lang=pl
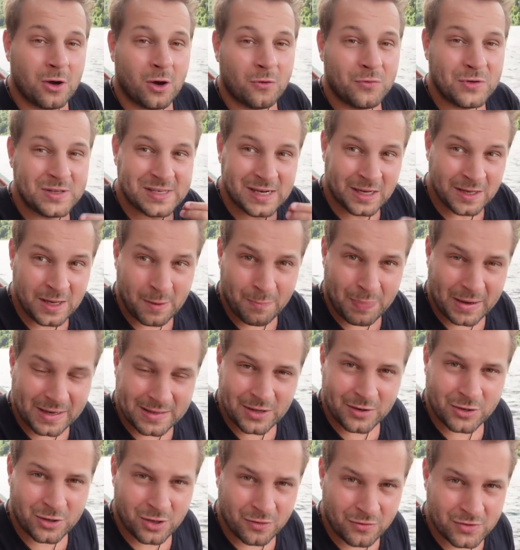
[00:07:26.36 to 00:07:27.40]
Oficjalnie Park
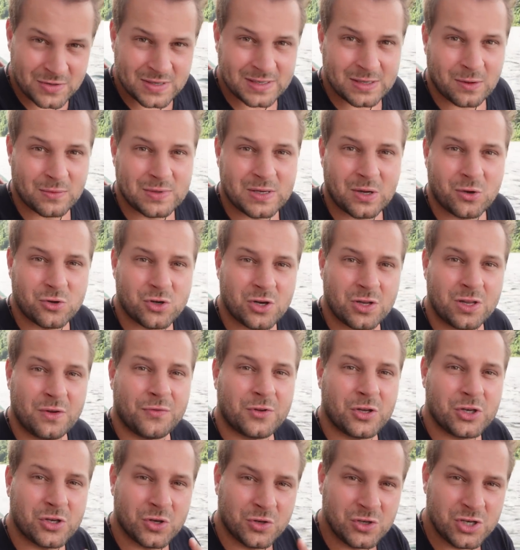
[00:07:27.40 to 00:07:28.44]
Narodowy został założony w
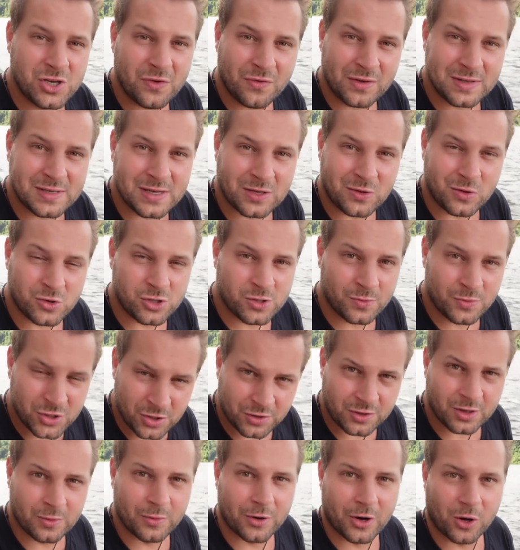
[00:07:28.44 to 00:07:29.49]

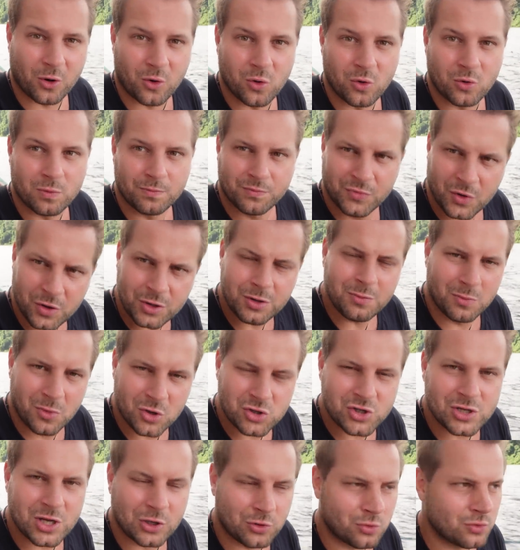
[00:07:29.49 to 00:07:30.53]
1980 roku, no i
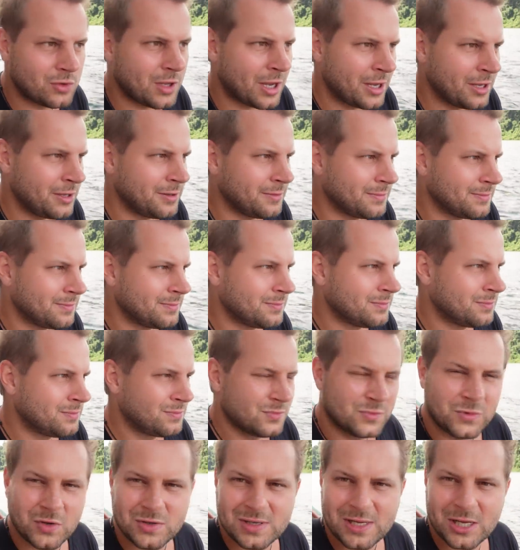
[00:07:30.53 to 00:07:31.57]
można tutaj
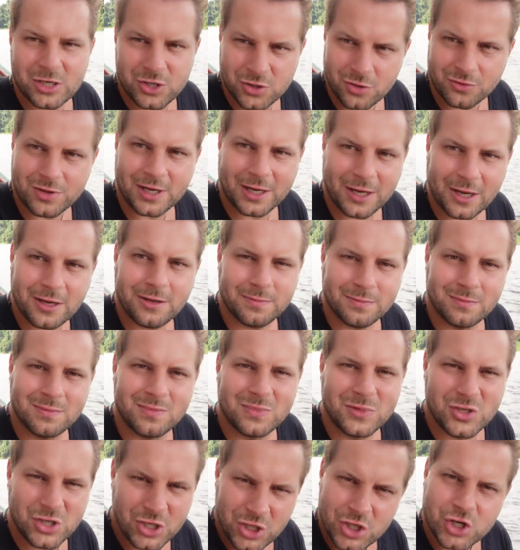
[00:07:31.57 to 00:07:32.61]
doznać no takiej
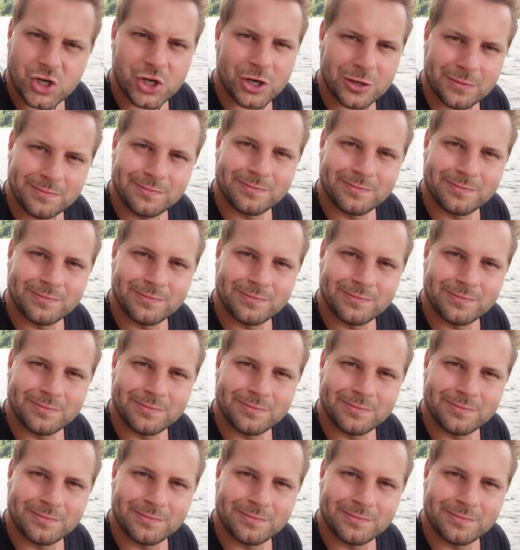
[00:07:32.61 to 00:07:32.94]
dziczy.